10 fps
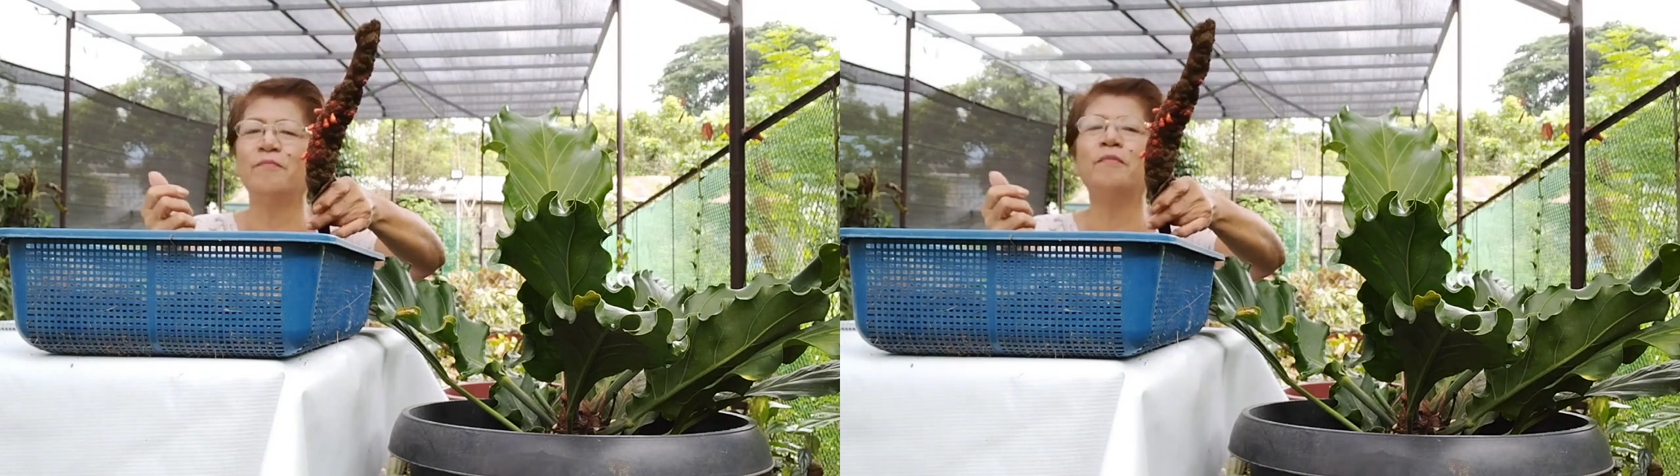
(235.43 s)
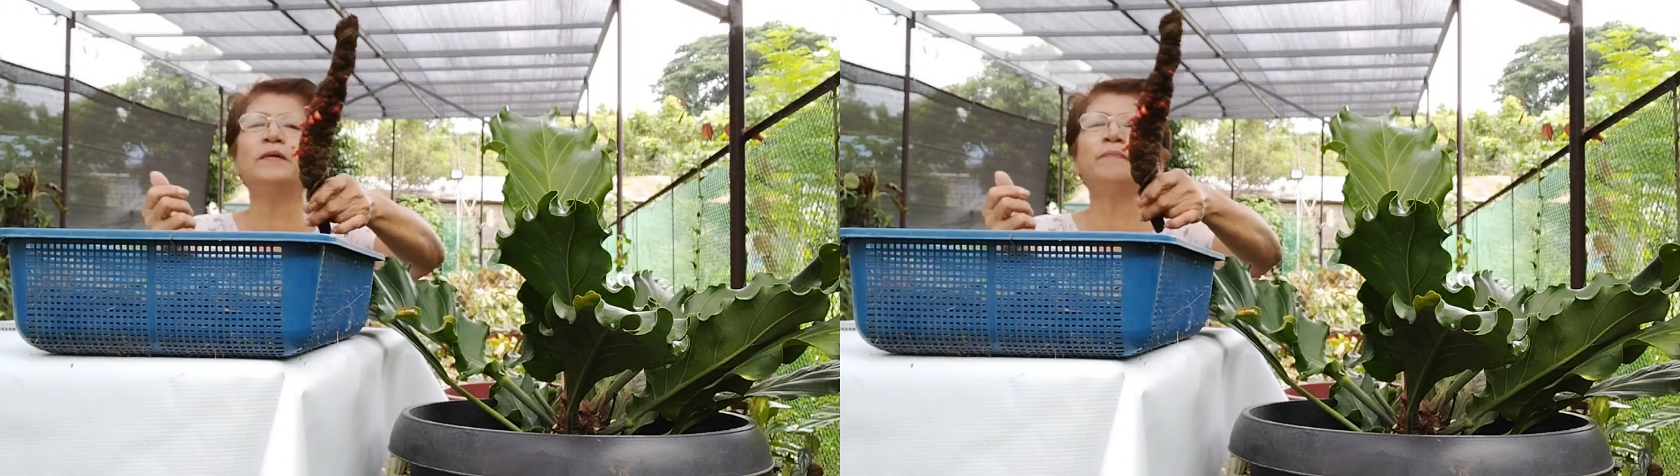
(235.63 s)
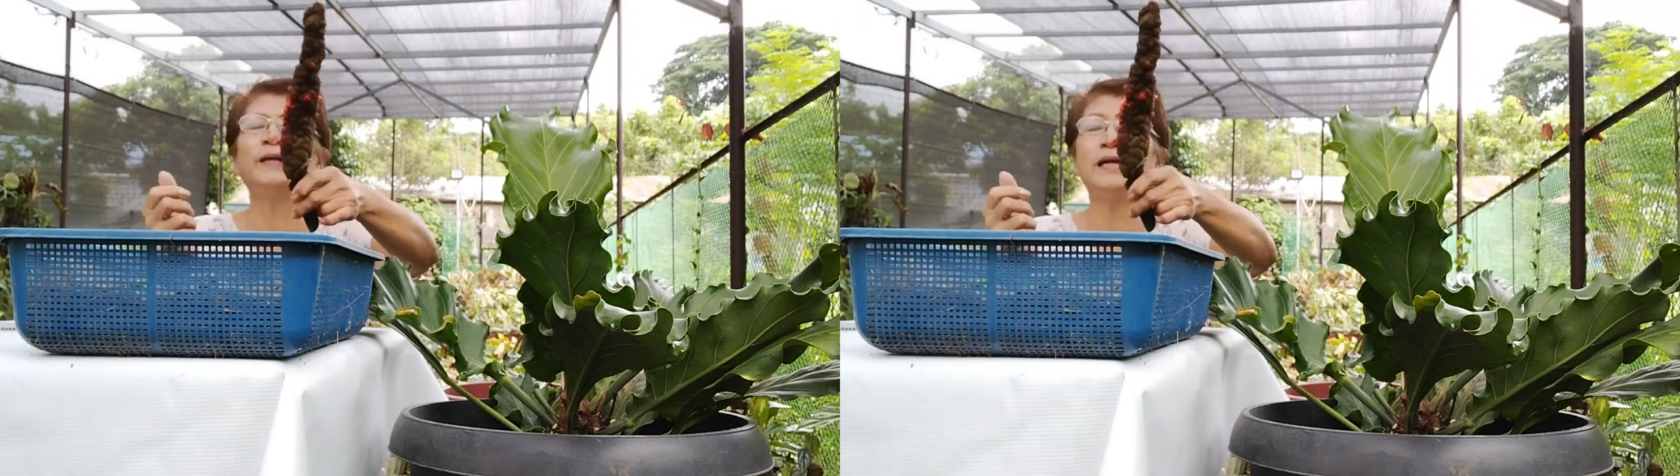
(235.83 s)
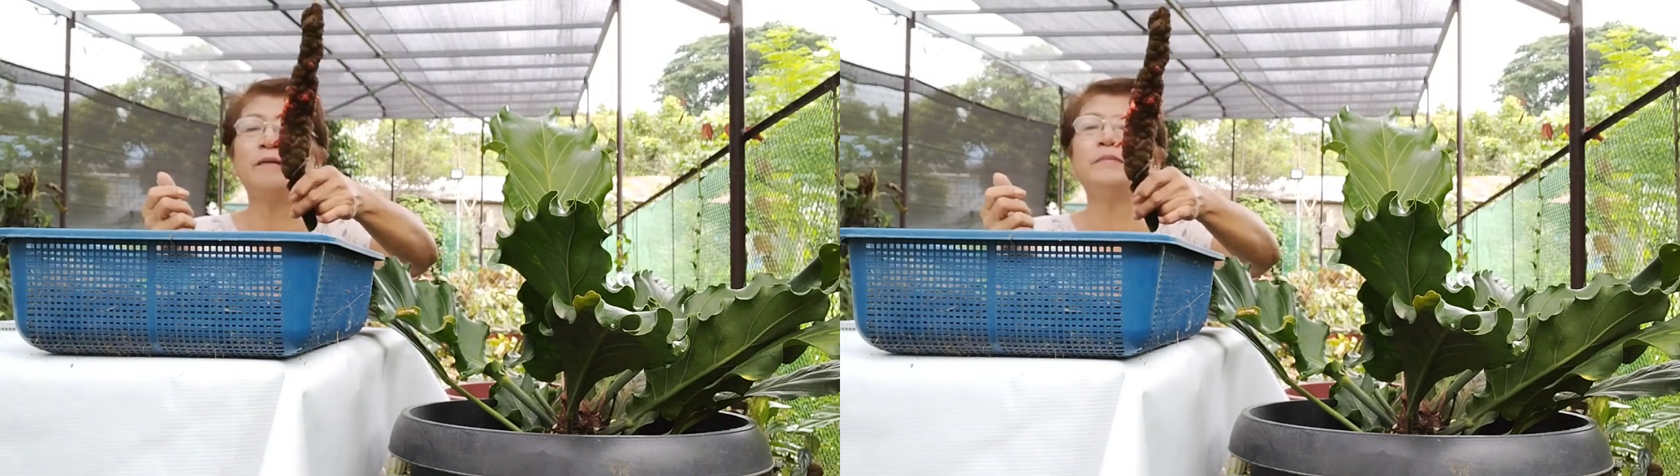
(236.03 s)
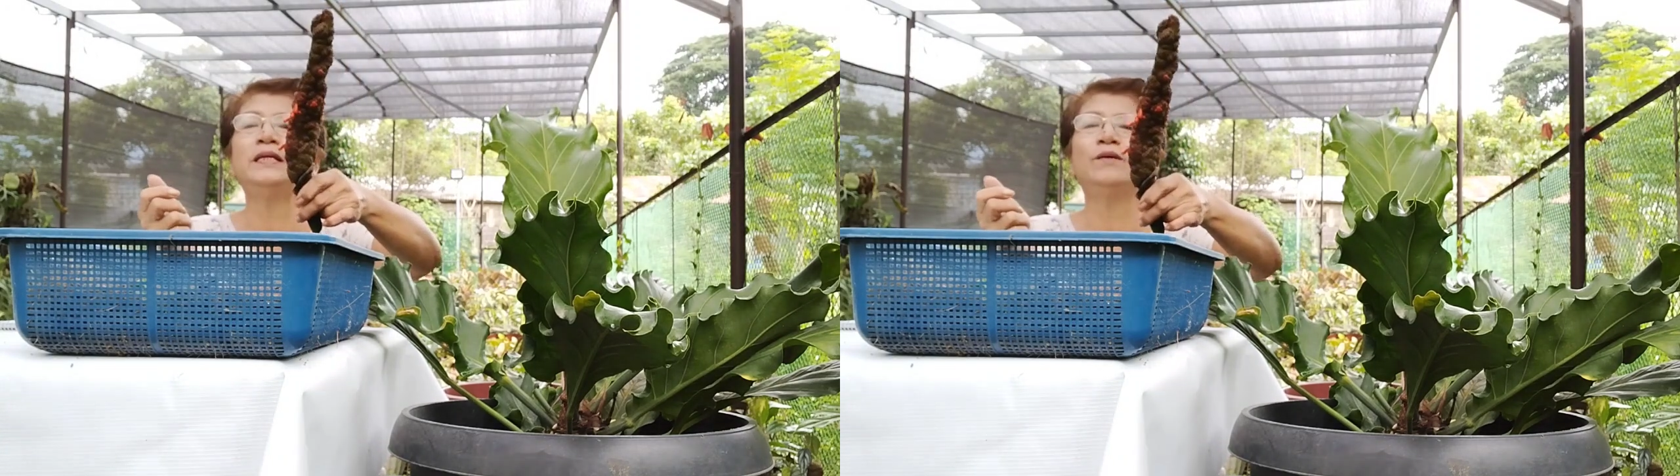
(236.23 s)

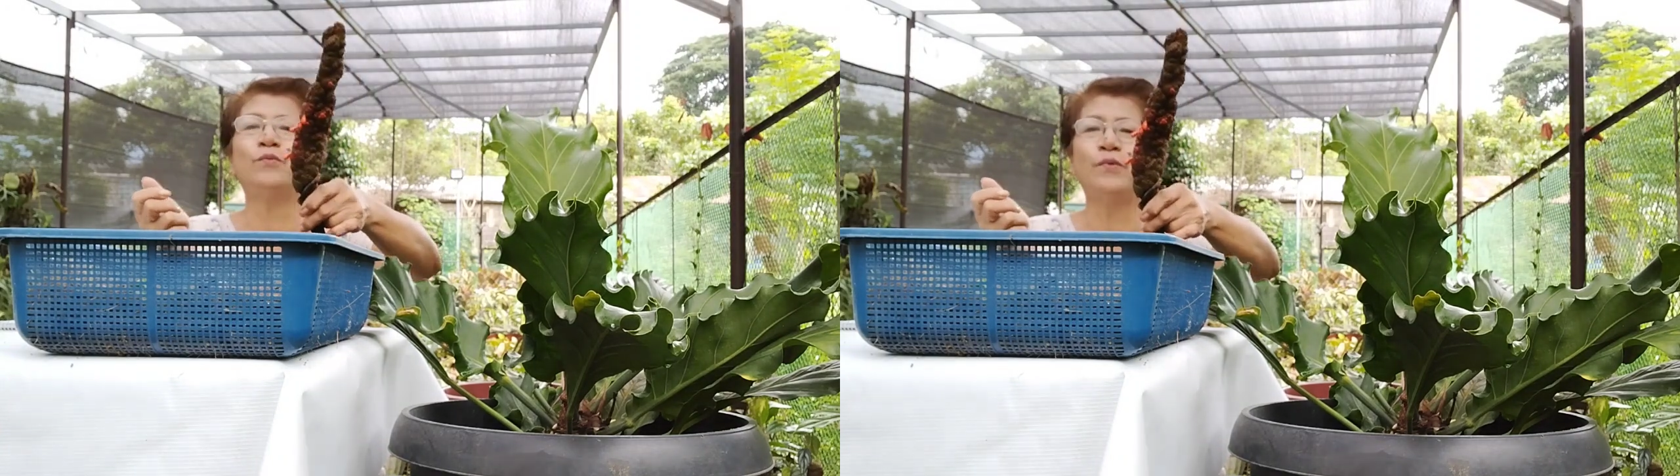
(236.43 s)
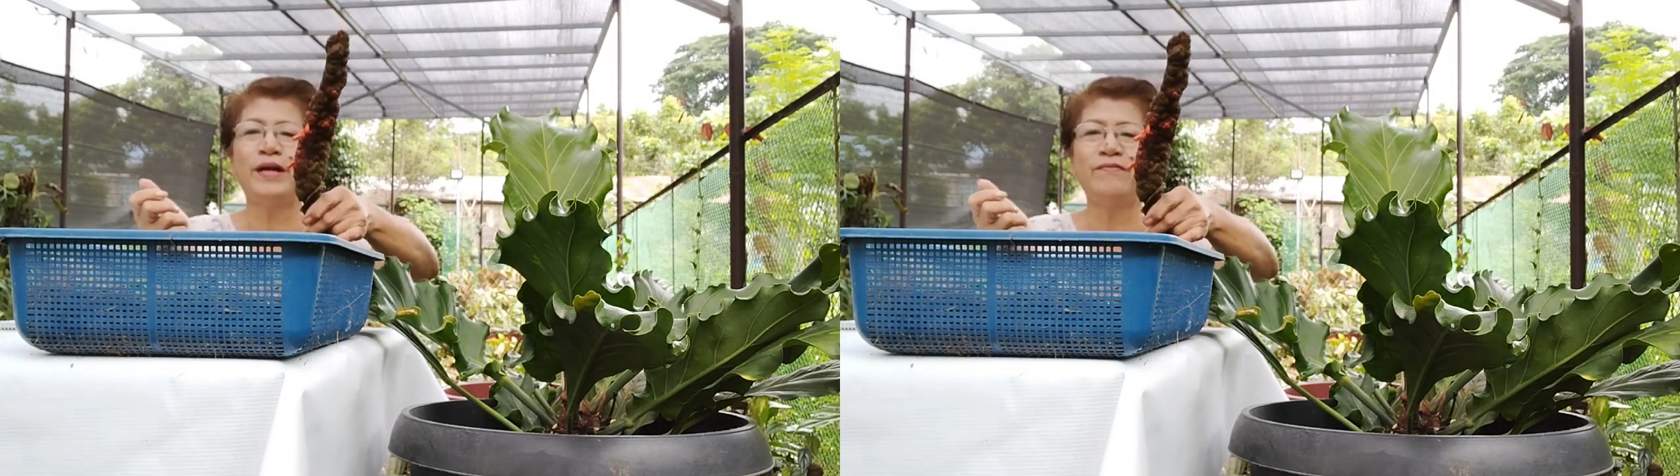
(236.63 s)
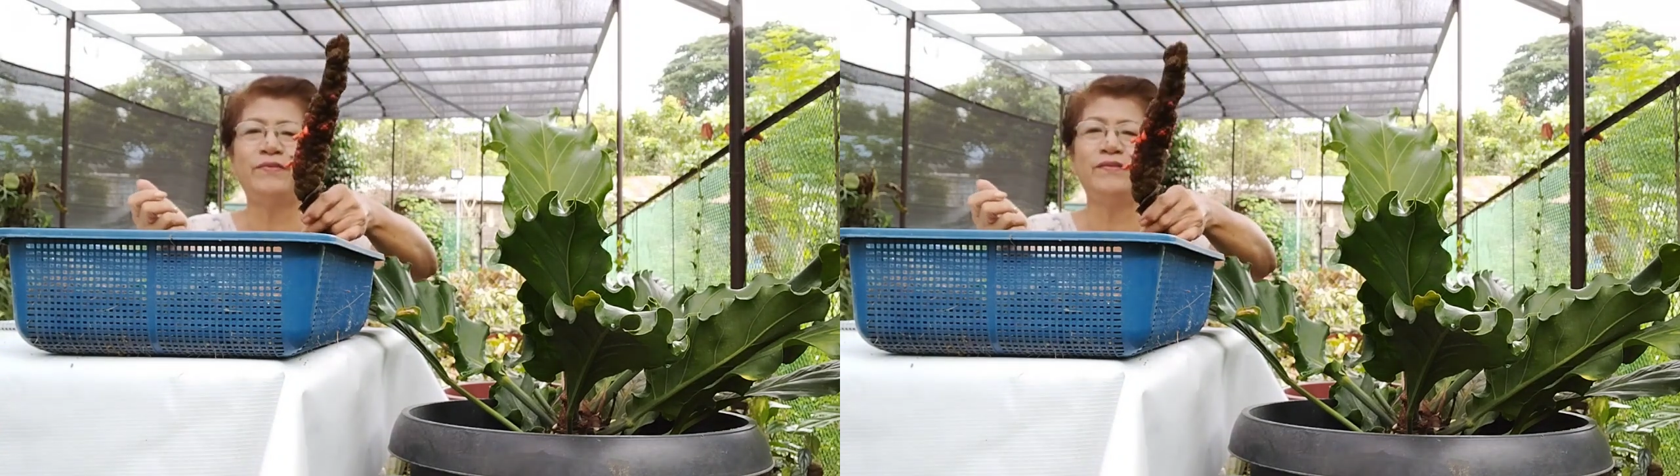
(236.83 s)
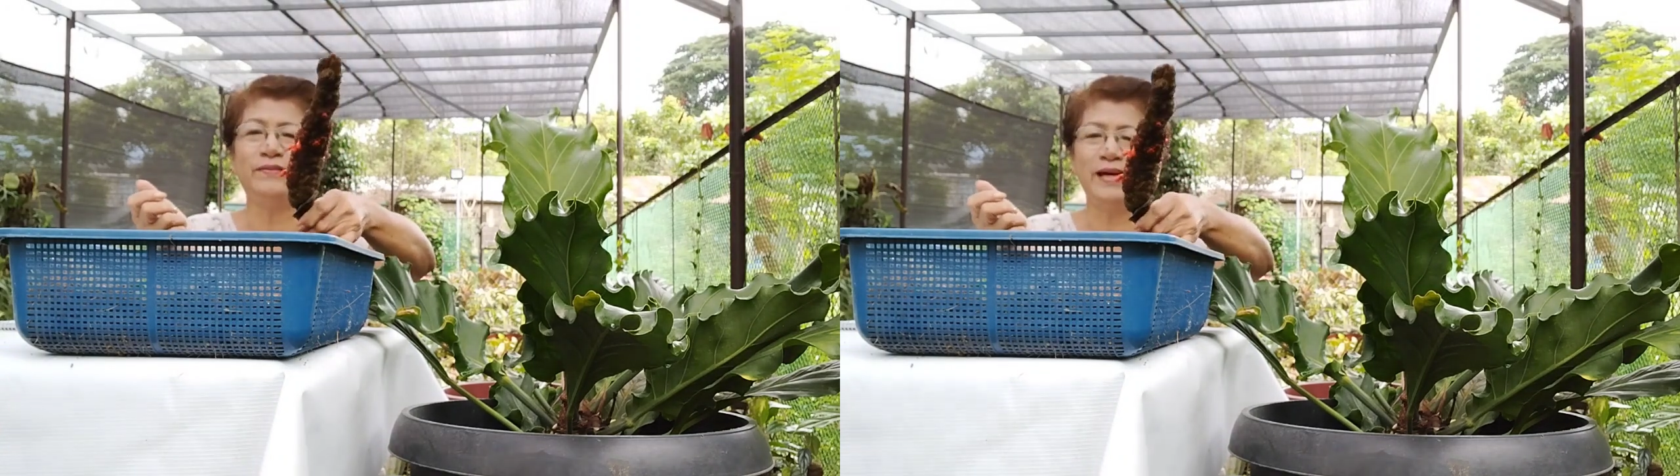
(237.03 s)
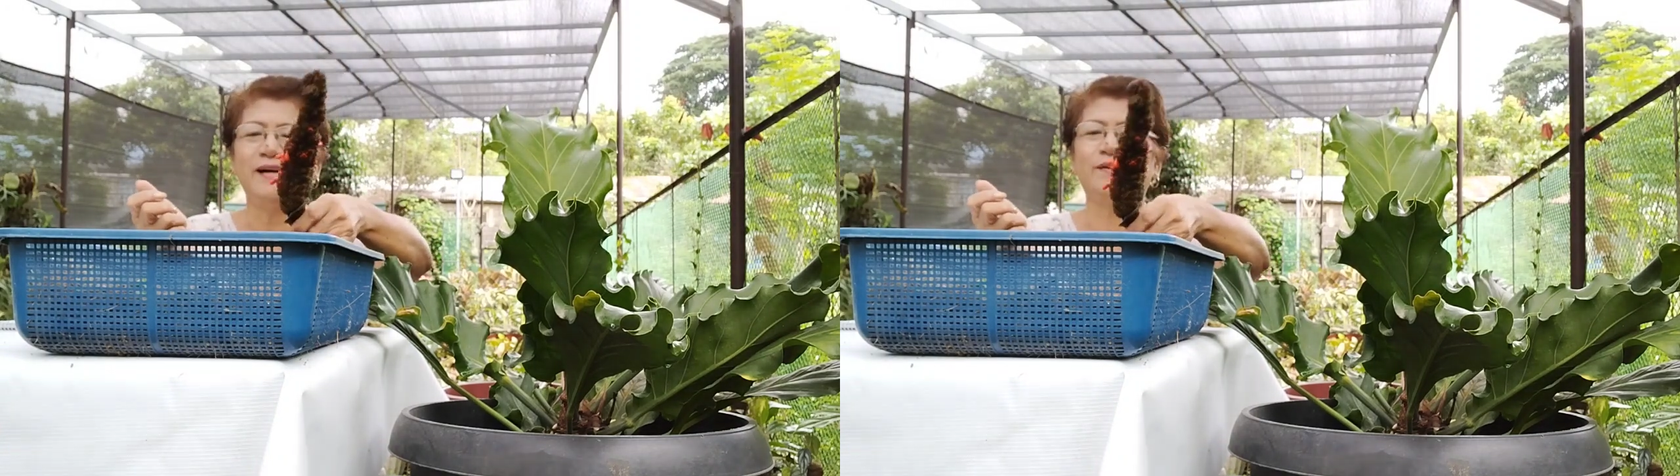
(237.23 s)
Magparami ng wave of
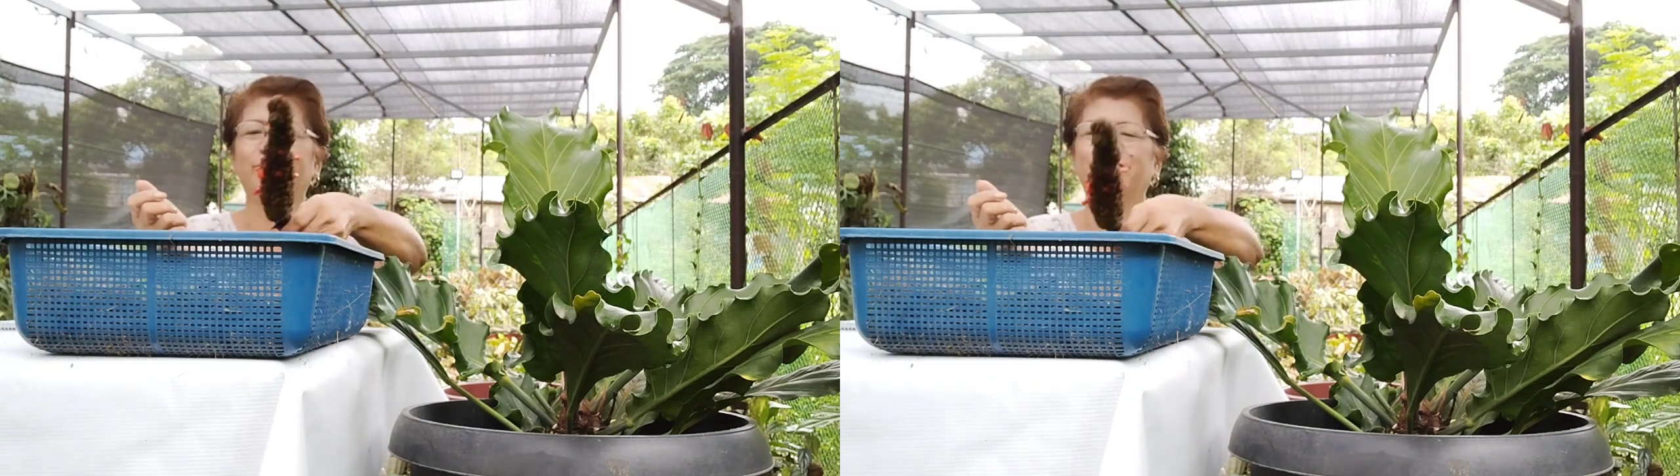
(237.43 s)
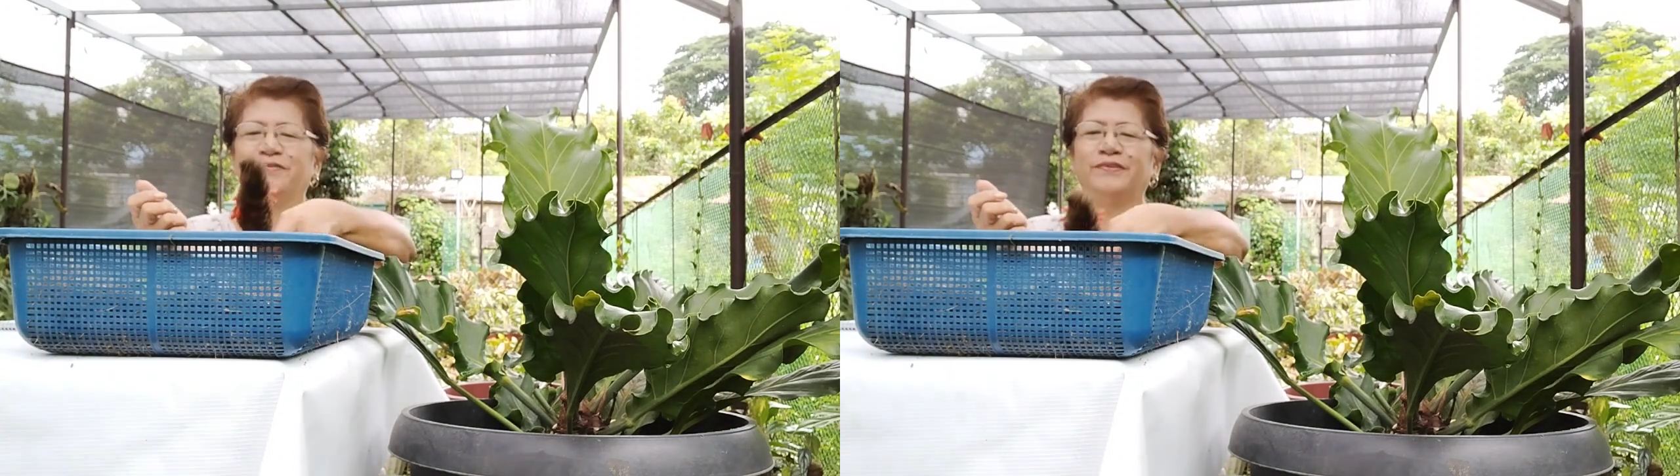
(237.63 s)
love.